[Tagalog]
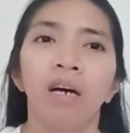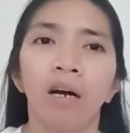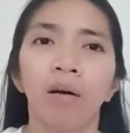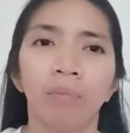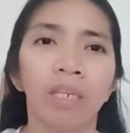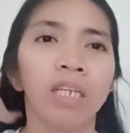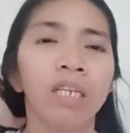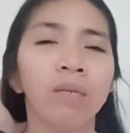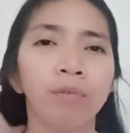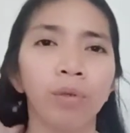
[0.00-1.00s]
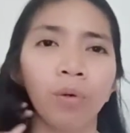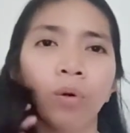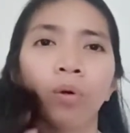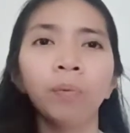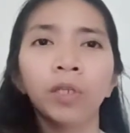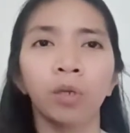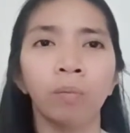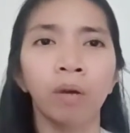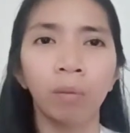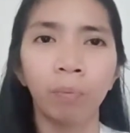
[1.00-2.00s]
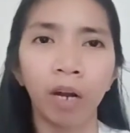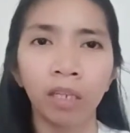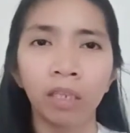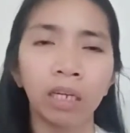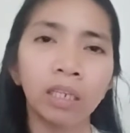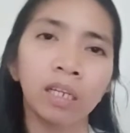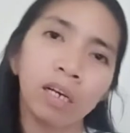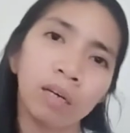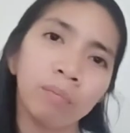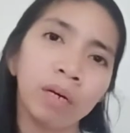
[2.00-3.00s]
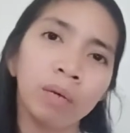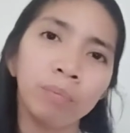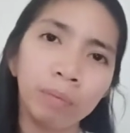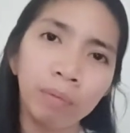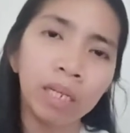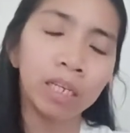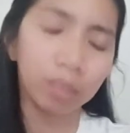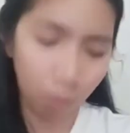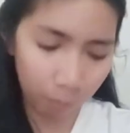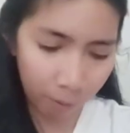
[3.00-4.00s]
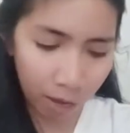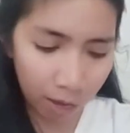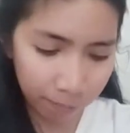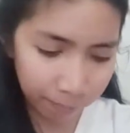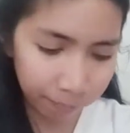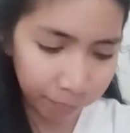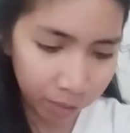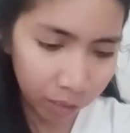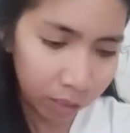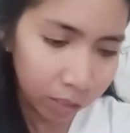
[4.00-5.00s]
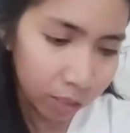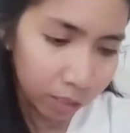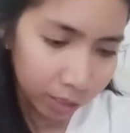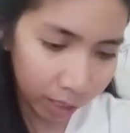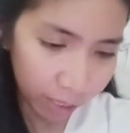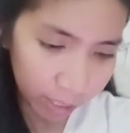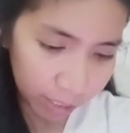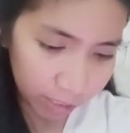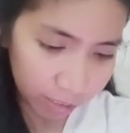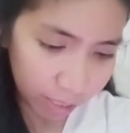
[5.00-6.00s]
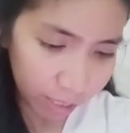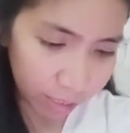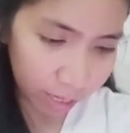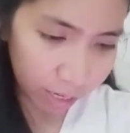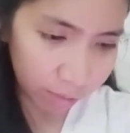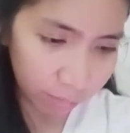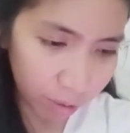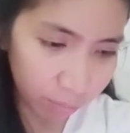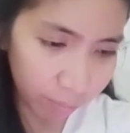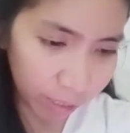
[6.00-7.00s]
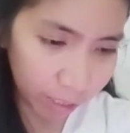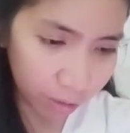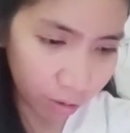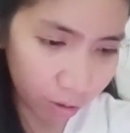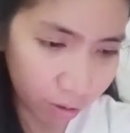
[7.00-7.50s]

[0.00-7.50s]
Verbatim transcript: um, i-review ko, pati yung mga product na mga bibilhin ko pa nakalist. And then, meron pa dito,